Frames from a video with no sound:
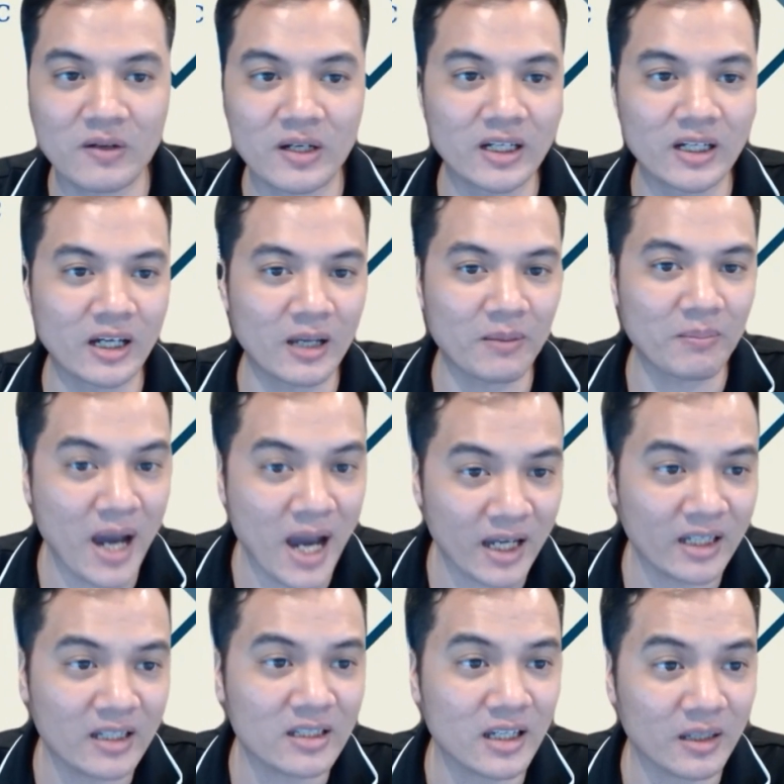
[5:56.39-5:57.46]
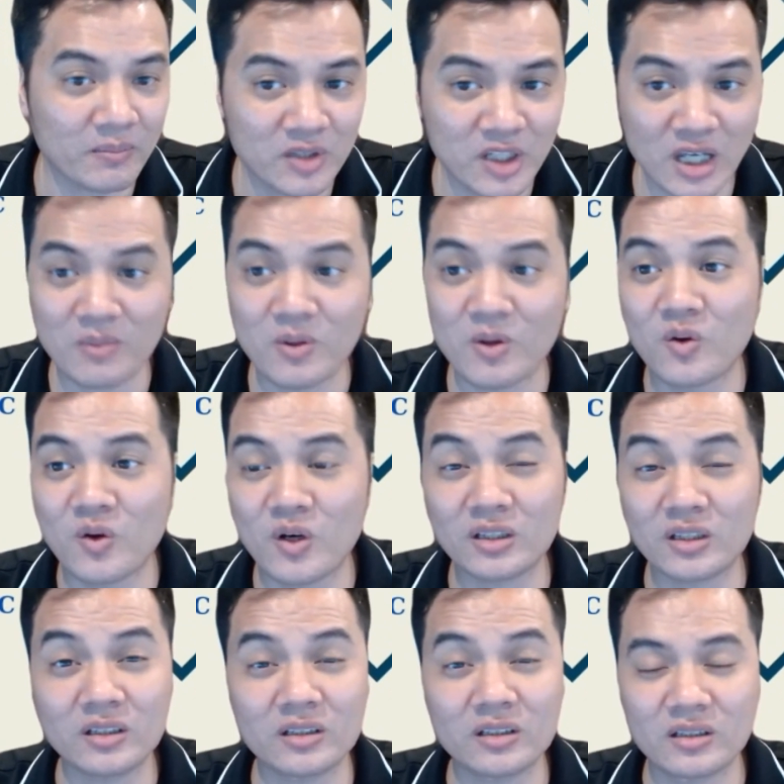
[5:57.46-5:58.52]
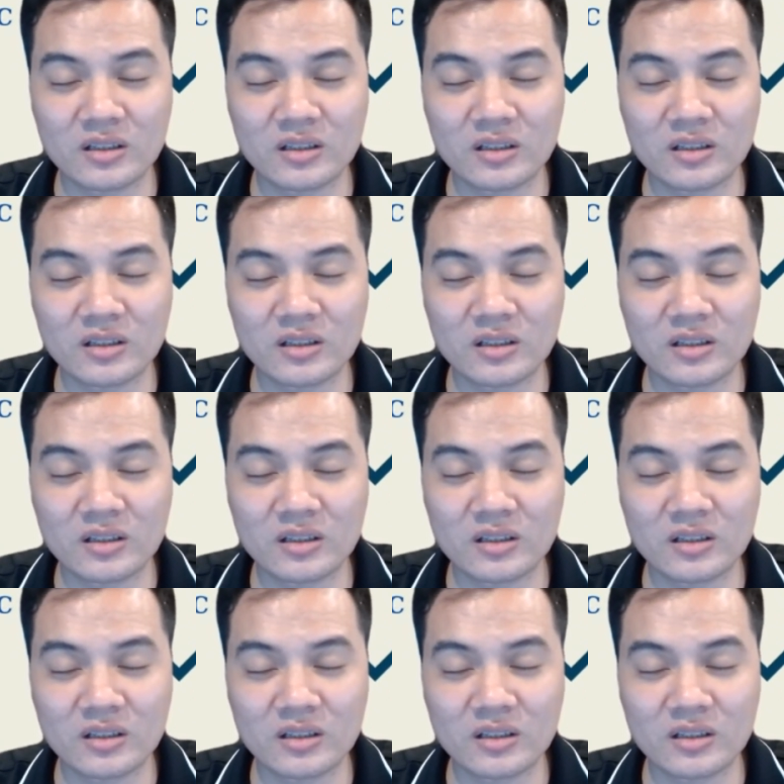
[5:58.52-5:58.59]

Vậy đây là ngày mai anh chị mà không có